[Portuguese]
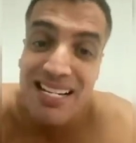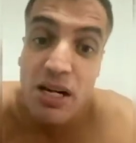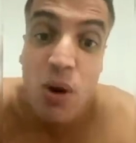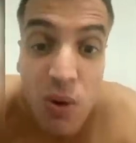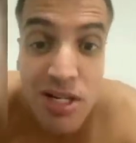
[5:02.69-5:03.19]

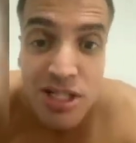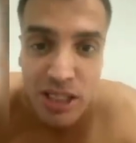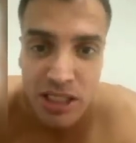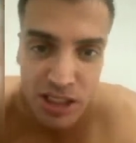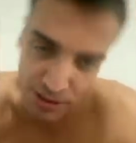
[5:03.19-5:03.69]
longe
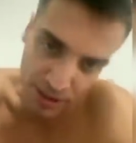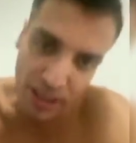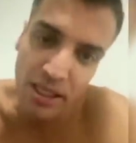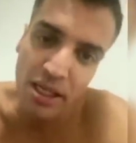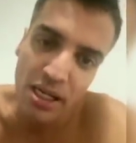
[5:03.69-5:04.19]
de mim.
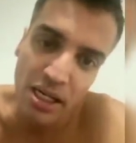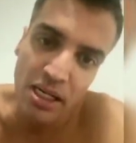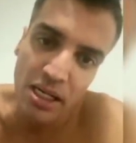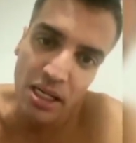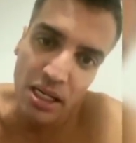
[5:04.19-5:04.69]

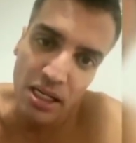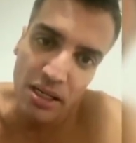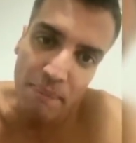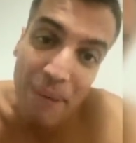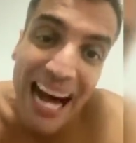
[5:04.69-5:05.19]

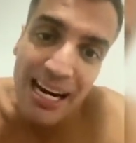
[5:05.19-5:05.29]
Para